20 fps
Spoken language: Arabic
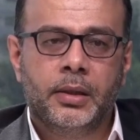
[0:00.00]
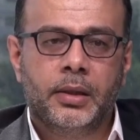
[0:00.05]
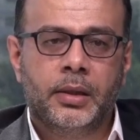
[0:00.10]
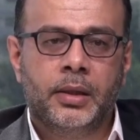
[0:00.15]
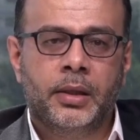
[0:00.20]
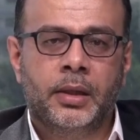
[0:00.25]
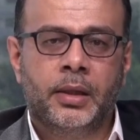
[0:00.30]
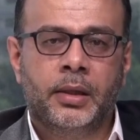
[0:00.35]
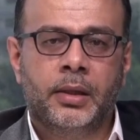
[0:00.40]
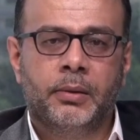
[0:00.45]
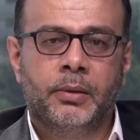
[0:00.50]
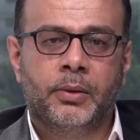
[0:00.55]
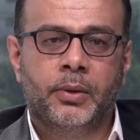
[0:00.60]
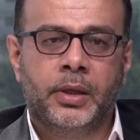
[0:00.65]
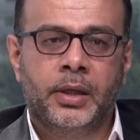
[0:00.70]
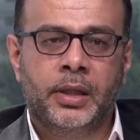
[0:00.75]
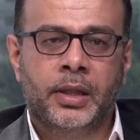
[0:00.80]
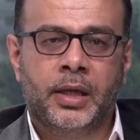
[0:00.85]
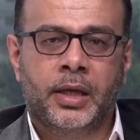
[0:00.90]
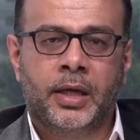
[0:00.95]
آه،
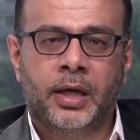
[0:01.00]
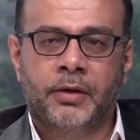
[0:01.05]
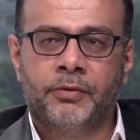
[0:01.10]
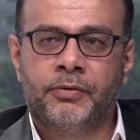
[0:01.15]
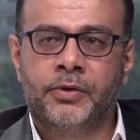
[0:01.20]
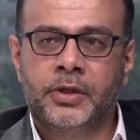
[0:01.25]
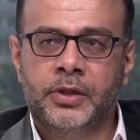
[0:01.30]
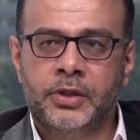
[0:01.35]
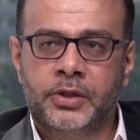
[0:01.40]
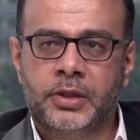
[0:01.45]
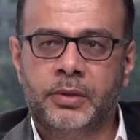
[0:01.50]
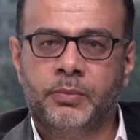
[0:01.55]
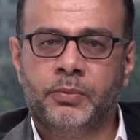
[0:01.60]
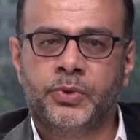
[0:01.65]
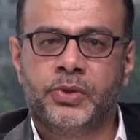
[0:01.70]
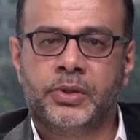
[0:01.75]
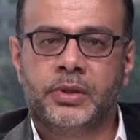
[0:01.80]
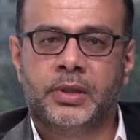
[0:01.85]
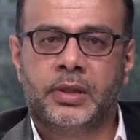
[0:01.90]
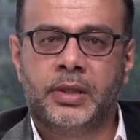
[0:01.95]
إذا كان في شيء
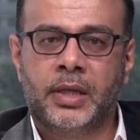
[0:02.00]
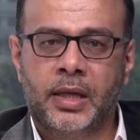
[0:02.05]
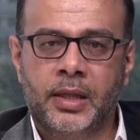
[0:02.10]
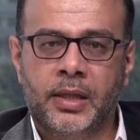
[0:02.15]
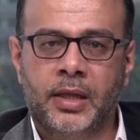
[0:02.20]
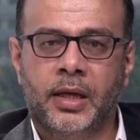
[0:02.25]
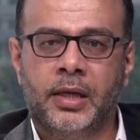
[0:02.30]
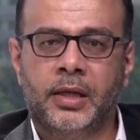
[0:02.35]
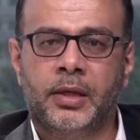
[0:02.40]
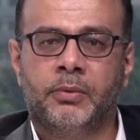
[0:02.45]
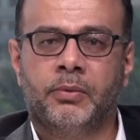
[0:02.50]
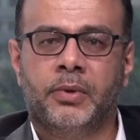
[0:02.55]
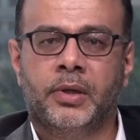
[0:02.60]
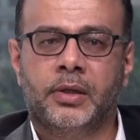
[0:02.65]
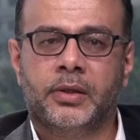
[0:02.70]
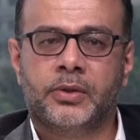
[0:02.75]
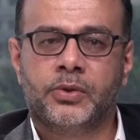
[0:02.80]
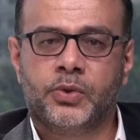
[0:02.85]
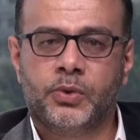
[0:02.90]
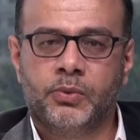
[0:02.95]
مستند عليه
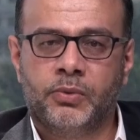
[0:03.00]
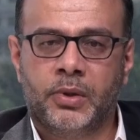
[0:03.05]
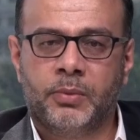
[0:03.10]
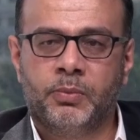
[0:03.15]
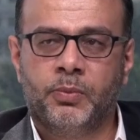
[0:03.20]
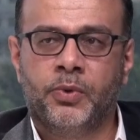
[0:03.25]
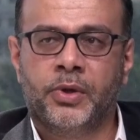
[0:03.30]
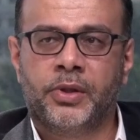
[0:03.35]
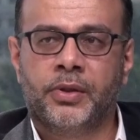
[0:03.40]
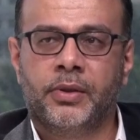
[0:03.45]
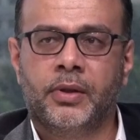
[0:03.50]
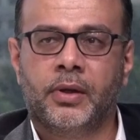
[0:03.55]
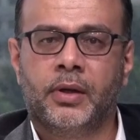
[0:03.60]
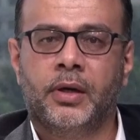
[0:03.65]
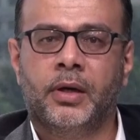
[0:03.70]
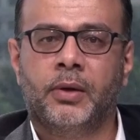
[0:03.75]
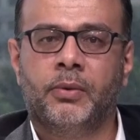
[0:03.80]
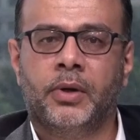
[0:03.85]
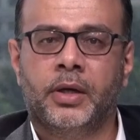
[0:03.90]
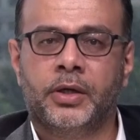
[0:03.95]
وصور
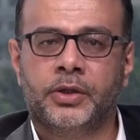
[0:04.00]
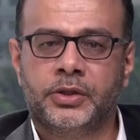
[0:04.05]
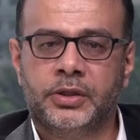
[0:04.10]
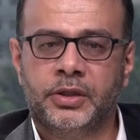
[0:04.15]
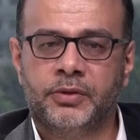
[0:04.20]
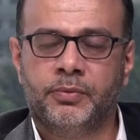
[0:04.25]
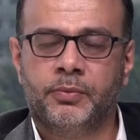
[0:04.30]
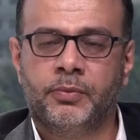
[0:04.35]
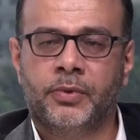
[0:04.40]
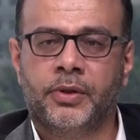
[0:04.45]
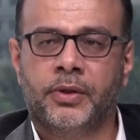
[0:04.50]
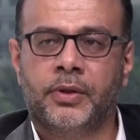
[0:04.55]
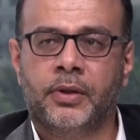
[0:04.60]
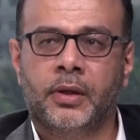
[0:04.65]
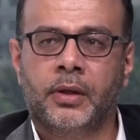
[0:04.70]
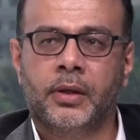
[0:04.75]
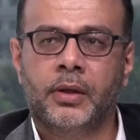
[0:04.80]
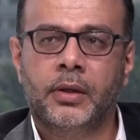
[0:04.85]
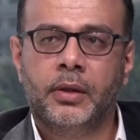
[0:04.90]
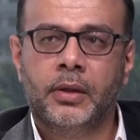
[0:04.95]
موثقة وأرشيف موثق
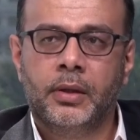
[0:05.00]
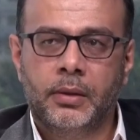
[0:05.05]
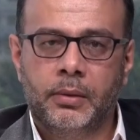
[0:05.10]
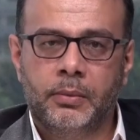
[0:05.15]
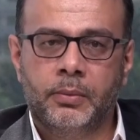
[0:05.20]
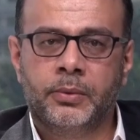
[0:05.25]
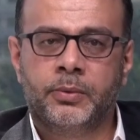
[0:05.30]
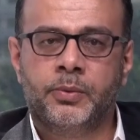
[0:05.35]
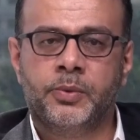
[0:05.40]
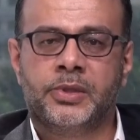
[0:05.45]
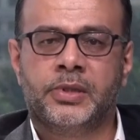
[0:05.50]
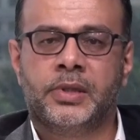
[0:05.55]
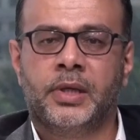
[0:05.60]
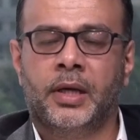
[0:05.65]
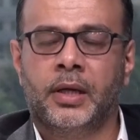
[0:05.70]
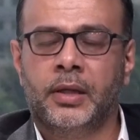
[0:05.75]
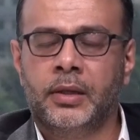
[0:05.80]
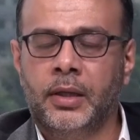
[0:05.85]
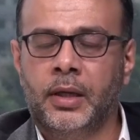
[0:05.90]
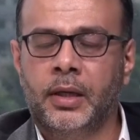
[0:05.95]
بتساعد
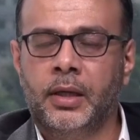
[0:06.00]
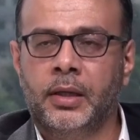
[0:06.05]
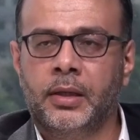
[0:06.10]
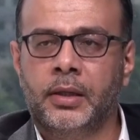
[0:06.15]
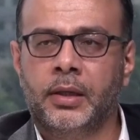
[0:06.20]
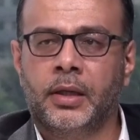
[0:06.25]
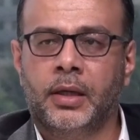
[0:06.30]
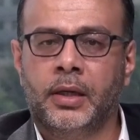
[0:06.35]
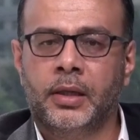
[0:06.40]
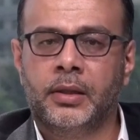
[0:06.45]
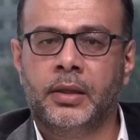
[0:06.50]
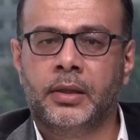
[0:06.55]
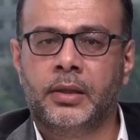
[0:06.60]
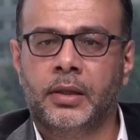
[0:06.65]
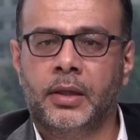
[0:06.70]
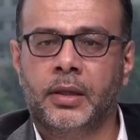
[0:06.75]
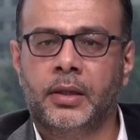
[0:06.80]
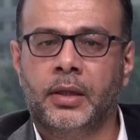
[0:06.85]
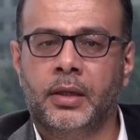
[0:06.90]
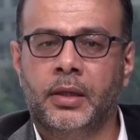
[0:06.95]
وتساعد على إعادة
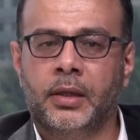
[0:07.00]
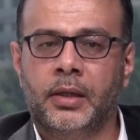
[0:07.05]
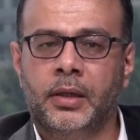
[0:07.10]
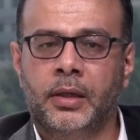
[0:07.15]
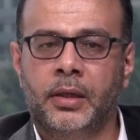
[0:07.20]
هذا